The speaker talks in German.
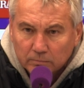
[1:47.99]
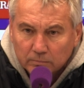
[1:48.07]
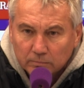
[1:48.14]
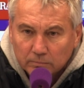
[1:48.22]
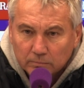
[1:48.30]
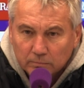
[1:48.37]

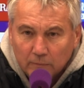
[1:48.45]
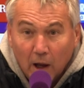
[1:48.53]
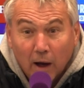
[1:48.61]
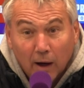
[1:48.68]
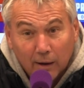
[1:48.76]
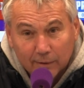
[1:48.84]
ist
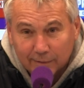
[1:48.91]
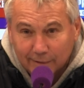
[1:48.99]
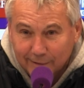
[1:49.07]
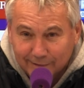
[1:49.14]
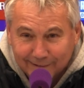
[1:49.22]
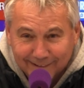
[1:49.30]

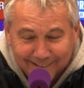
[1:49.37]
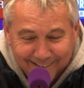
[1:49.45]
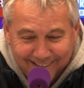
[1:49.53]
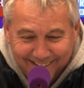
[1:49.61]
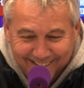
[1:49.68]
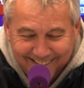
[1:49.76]

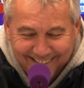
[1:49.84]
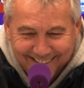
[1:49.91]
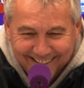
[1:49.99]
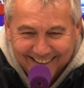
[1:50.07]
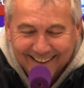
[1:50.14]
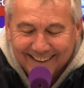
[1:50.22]
man nicht fast
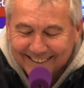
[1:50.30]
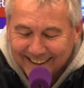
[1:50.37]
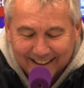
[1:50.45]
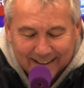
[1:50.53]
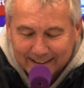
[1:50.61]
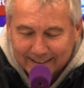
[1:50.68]
hinten drin.
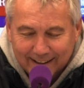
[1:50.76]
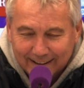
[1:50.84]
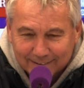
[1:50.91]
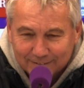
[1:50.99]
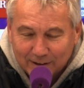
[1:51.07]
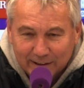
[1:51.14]

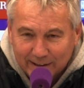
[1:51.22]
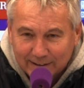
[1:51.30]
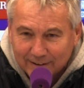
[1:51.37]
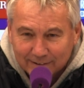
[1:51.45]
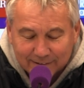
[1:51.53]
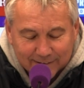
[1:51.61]
Nein, war nicht
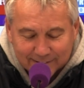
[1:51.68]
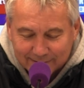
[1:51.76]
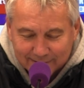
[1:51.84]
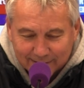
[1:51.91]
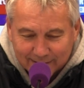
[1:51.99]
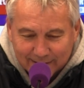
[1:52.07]
da. Das,